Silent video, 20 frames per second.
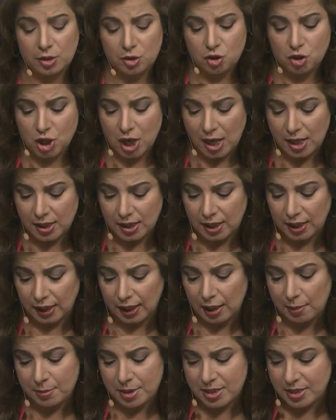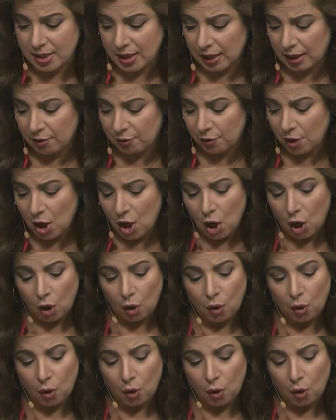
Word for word: الشهري ال 5000